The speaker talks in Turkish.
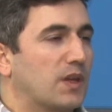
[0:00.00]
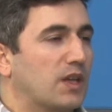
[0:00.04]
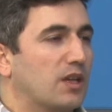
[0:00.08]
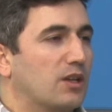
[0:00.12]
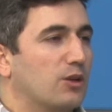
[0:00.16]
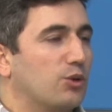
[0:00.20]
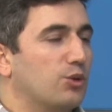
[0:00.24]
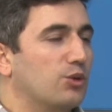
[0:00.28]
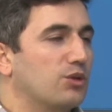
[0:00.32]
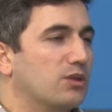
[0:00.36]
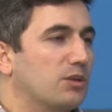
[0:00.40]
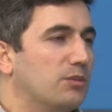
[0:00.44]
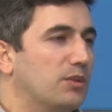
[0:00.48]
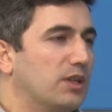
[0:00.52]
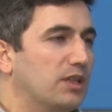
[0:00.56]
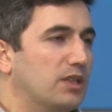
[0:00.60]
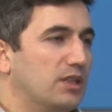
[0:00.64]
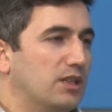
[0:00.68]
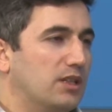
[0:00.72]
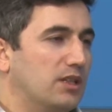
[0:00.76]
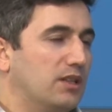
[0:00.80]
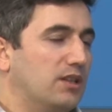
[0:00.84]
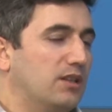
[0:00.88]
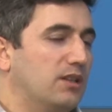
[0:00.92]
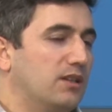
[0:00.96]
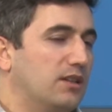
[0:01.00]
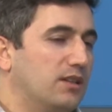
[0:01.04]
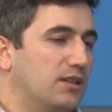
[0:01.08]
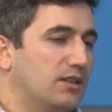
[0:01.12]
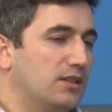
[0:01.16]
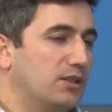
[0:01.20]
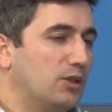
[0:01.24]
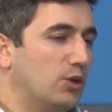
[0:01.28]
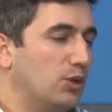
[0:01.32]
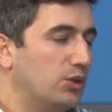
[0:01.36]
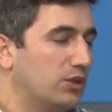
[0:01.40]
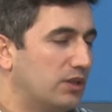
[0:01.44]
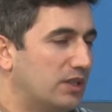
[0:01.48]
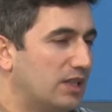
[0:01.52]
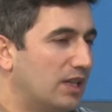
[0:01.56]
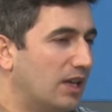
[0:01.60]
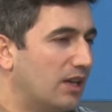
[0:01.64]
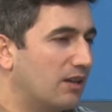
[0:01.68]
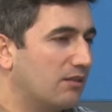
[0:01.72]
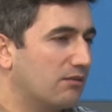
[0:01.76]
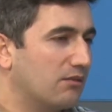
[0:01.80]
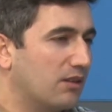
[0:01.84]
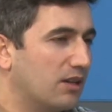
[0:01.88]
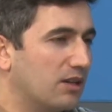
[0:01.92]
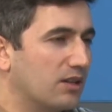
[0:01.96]
o zaman e, diğer
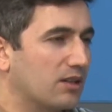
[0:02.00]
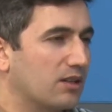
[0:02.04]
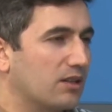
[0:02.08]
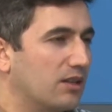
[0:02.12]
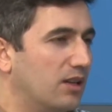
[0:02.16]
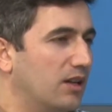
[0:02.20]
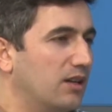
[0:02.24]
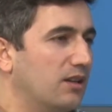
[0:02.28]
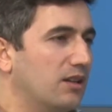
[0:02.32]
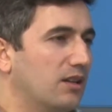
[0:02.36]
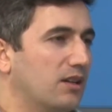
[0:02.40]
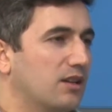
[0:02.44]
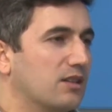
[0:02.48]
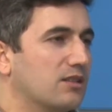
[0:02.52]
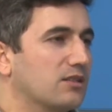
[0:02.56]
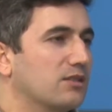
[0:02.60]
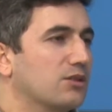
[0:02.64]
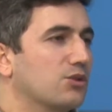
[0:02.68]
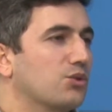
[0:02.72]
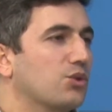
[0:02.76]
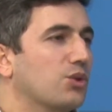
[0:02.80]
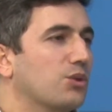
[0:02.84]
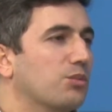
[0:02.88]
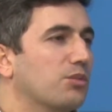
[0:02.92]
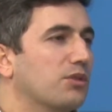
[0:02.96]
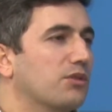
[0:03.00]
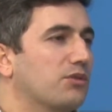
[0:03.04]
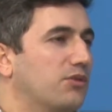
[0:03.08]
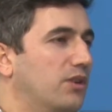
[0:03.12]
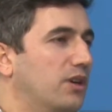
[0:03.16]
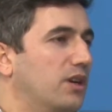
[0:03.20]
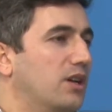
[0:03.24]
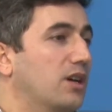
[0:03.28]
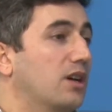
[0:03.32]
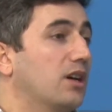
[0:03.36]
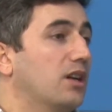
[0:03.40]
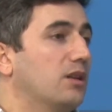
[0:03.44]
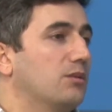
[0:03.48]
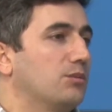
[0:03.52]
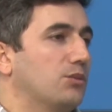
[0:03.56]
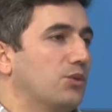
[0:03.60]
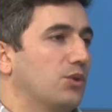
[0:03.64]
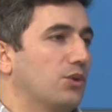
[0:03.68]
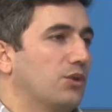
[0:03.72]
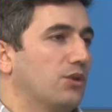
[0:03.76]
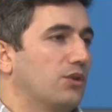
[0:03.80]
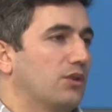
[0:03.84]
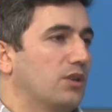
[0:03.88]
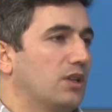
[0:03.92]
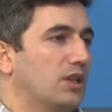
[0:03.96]
varlıklarla arasında çok bir fark kalmıyor.
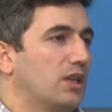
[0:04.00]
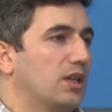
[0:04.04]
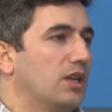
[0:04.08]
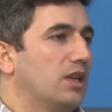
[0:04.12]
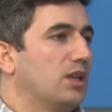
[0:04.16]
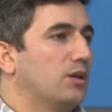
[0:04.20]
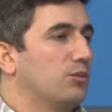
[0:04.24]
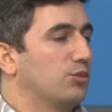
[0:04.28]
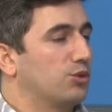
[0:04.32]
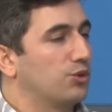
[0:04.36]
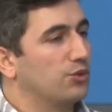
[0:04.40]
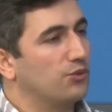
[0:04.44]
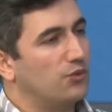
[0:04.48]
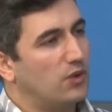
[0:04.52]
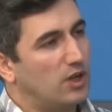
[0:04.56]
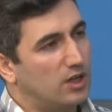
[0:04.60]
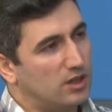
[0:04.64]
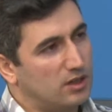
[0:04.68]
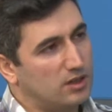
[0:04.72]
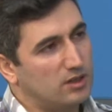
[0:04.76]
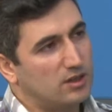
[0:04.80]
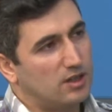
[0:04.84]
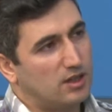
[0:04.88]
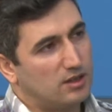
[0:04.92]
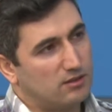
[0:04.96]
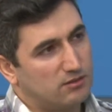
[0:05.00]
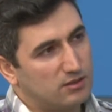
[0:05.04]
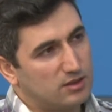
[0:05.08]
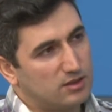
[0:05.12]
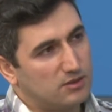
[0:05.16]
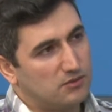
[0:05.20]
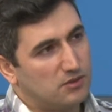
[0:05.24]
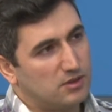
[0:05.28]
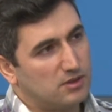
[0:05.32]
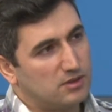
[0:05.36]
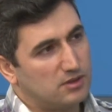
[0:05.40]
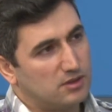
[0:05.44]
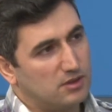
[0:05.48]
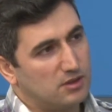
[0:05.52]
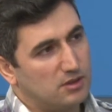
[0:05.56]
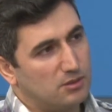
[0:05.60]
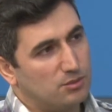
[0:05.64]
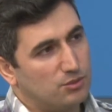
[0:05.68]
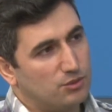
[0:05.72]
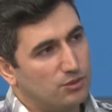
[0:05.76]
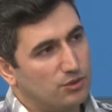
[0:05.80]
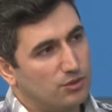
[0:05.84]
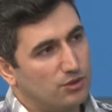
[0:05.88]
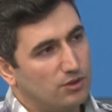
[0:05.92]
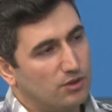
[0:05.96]
Bütün varlıklar vazifesini
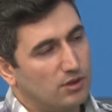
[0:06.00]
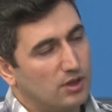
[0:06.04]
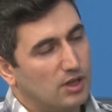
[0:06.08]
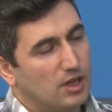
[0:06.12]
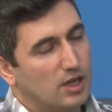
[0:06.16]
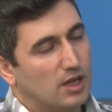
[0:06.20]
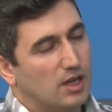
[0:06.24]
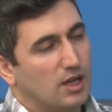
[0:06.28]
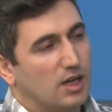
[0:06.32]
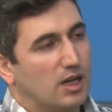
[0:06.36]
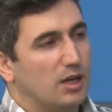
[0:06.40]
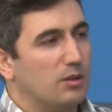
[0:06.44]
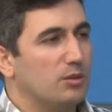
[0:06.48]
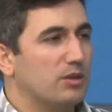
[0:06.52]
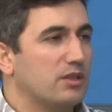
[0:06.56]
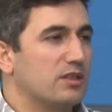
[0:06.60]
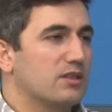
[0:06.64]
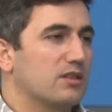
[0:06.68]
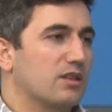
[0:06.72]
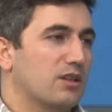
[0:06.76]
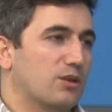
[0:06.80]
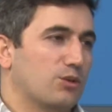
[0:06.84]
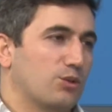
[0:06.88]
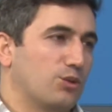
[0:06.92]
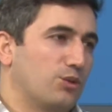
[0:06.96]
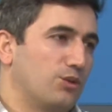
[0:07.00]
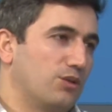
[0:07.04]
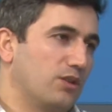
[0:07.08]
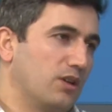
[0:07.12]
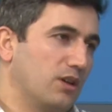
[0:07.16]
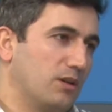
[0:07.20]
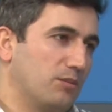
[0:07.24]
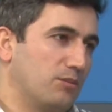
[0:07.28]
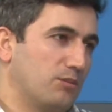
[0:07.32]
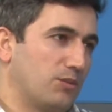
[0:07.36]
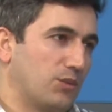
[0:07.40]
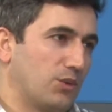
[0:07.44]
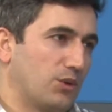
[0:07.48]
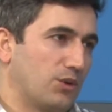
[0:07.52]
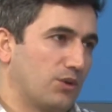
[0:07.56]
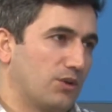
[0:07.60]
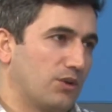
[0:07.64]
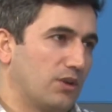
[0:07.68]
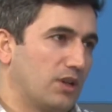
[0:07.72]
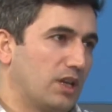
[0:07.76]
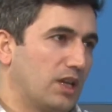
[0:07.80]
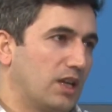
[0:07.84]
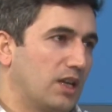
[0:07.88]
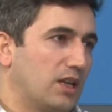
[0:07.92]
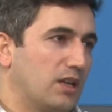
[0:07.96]
yapıyor ama insanoğlu yapmıyor.
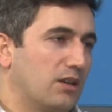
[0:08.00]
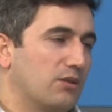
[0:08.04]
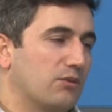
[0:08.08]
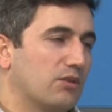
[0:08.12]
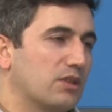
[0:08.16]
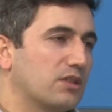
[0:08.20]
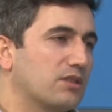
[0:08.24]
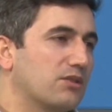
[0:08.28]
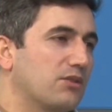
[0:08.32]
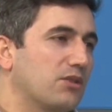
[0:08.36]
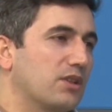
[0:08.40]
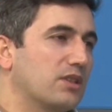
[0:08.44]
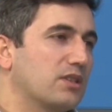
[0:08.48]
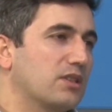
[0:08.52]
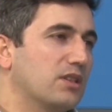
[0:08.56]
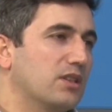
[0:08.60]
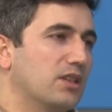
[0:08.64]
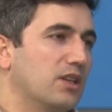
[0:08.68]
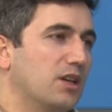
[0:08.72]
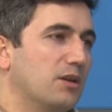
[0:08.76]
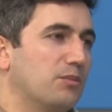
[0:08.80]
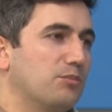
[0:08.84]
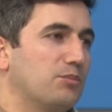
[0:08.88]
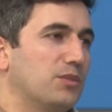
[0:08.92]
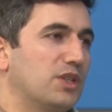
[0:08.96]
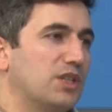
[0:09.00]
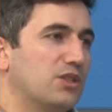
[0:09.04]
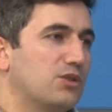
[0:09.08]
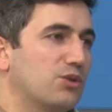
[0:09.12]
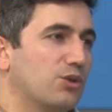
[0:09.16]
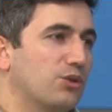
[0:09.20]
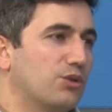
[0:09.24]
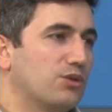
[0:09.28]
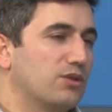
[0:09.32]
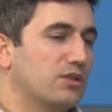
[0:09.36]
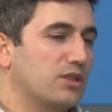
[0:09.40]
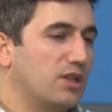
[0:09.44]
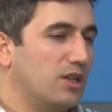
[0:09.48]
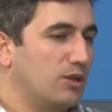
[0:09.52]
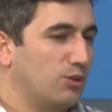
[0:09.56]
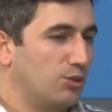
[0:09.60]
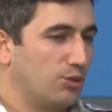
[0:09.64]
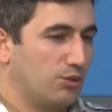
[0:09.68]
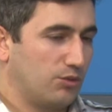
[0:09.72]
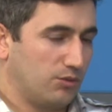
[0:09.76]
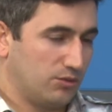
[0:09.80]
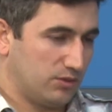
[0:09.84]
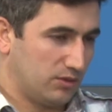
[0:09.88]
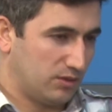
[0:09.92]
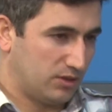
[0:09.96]
E, vazifesini yapmayınca o insan o
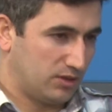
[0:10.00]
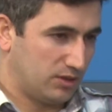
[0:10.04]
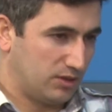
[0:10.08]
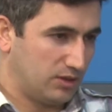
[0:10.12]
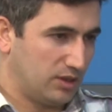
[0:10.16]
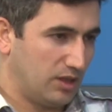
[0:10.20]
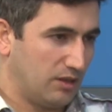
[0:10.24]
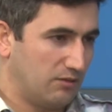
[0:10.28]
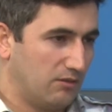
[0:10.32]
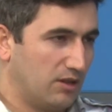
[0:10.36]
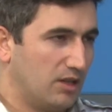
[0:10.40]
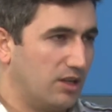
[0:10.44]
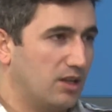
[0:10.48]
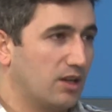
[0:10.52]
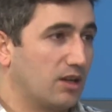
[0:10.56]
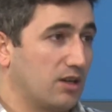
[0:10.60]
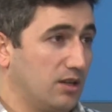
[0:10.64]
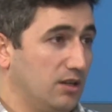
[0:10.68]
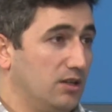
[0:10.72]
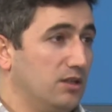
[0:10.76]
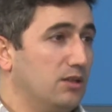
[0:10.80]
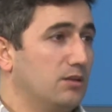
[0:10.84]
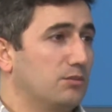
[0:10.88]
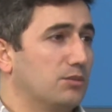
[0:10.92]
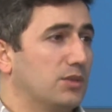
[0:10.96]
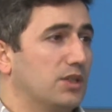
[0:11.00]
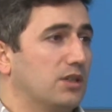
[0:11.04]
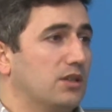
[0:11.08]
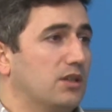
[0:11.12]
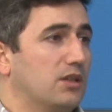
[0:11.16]
seviyede kalır mı?